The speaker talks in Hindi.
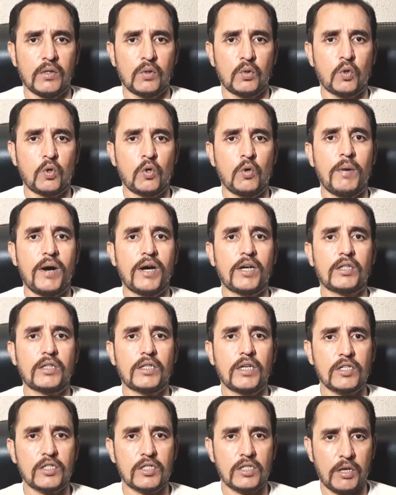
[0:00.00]
तो गुमाश्त
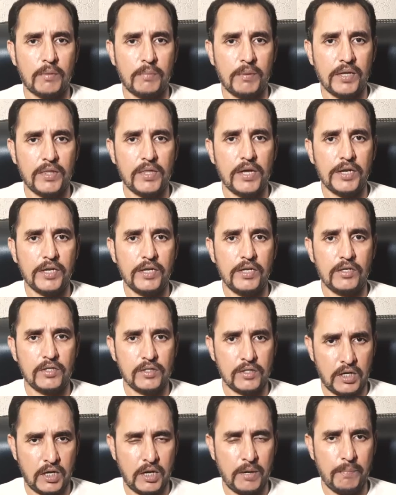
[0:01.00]
सरमादारी
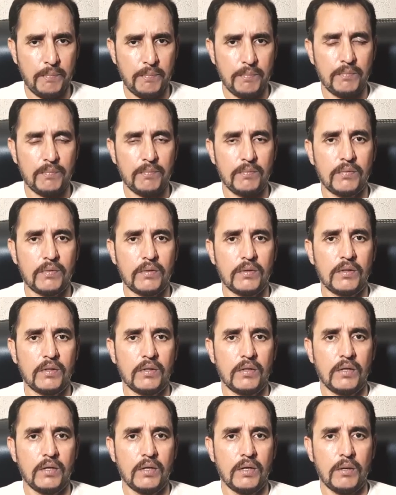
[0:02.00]
निज़ाम
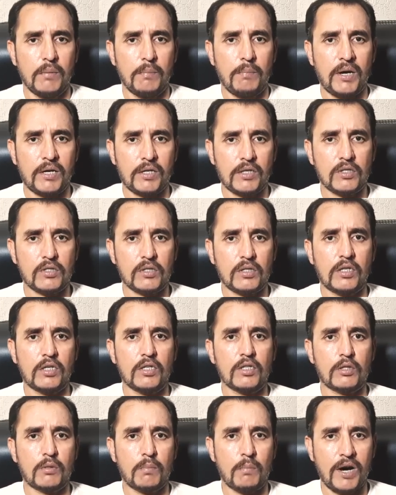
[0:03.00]

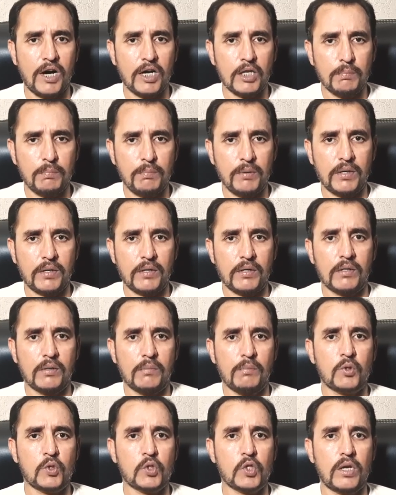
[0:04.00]
पाकिस्तानी समाज पर
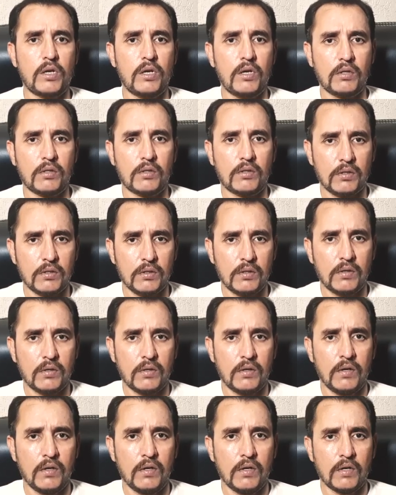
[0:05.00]
मुसलत
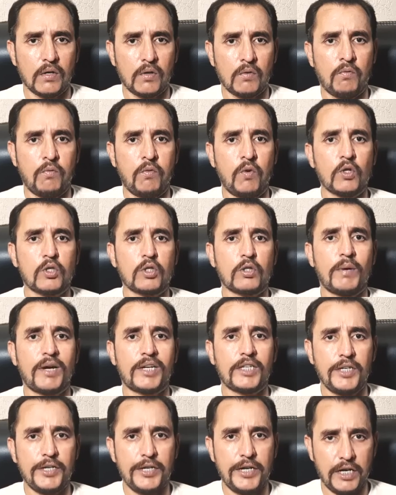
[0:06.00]
वो
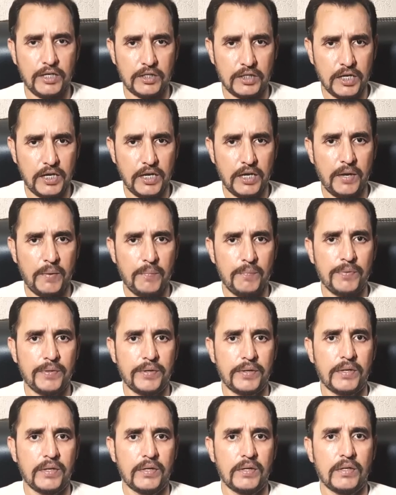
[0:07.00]
समाजी ढांचा है
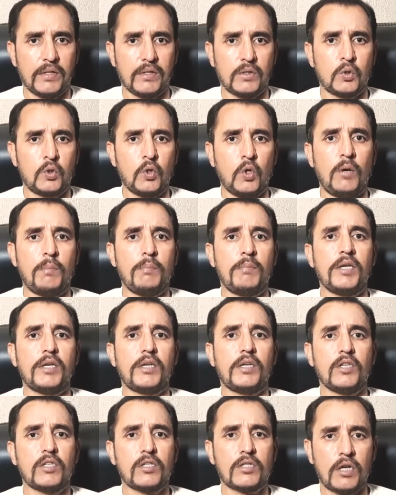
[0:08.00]
जो
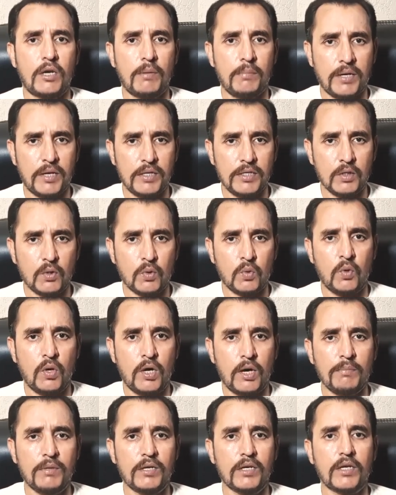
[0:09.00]
अमरीकी साम्राज्य
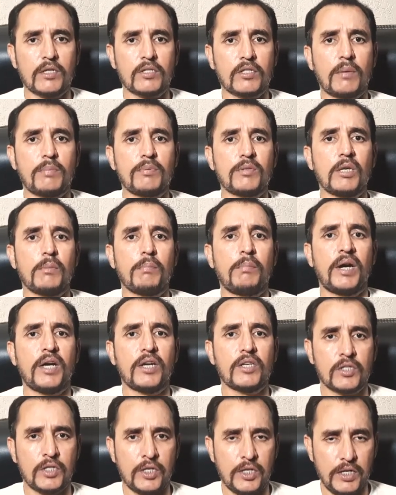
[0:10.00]
ग़ुलामी का सबसे बड़ा
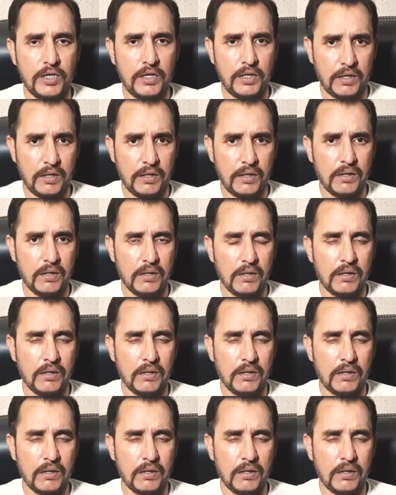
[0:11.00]
ज़रिया है